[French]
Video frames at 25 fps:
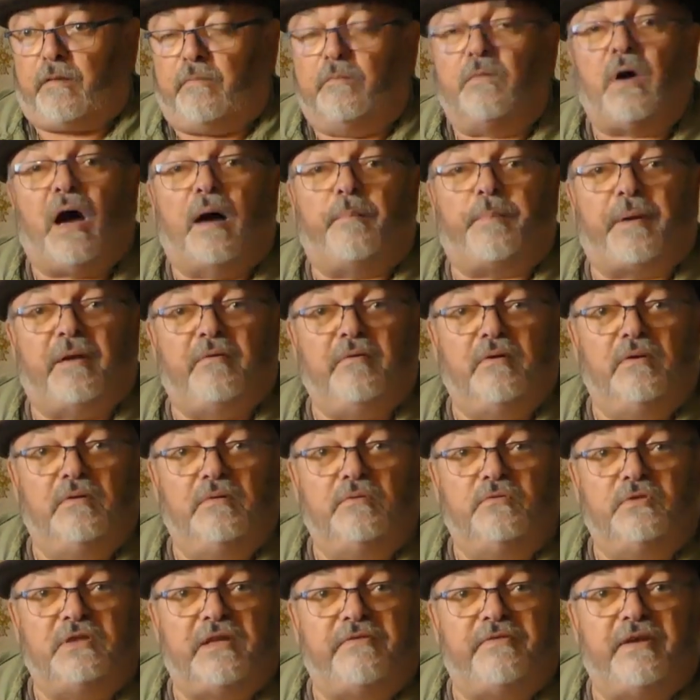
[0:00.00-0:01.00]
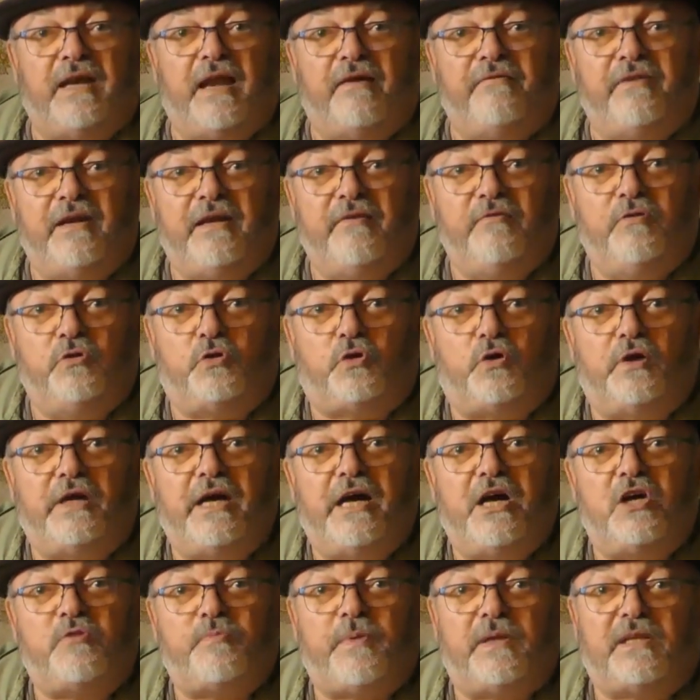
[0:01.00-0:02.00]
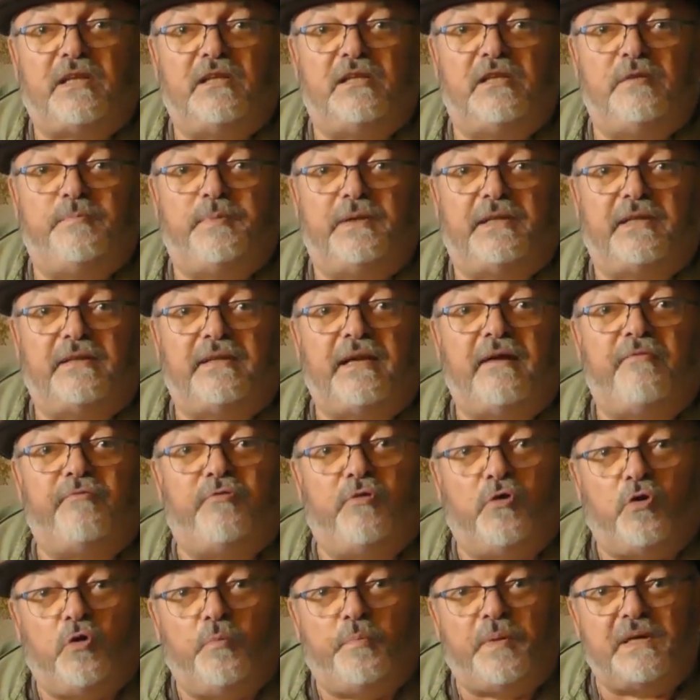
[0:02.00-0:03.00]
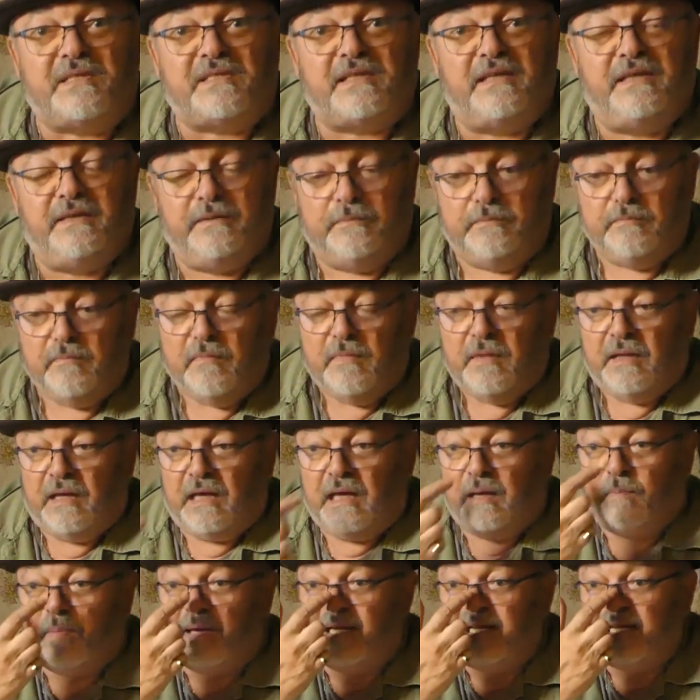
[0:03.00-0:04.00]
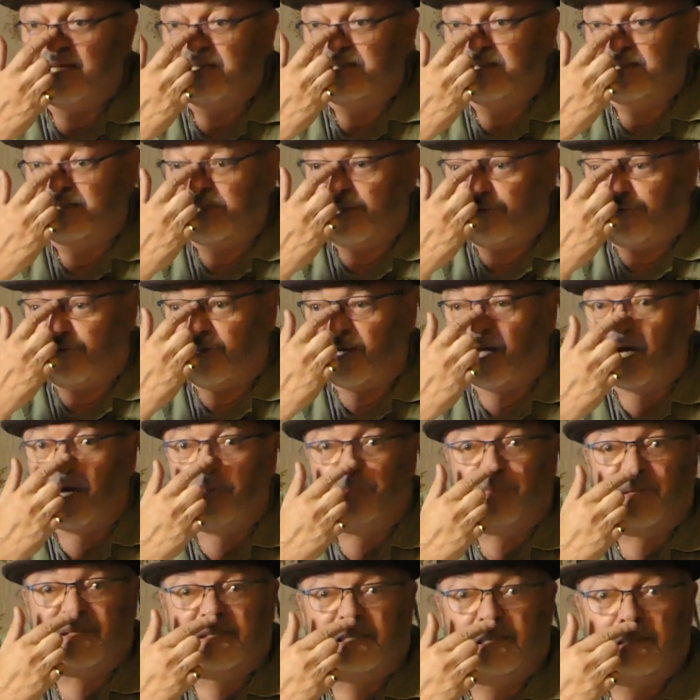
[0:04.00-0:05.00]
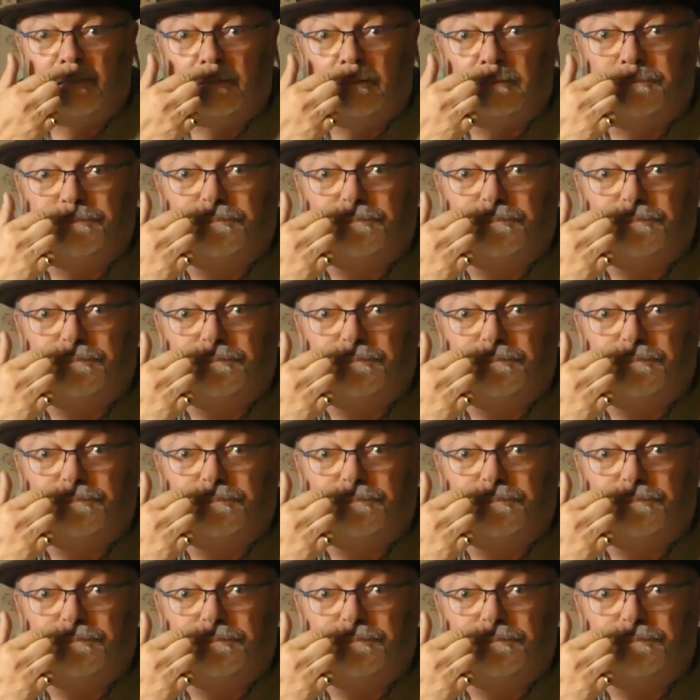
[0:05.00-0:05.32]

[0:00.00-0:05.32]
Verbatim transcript: moi après, vous avez lavé votre linge, patati patata, il faut le repasser. Et eh bien il existe des fers à repasser.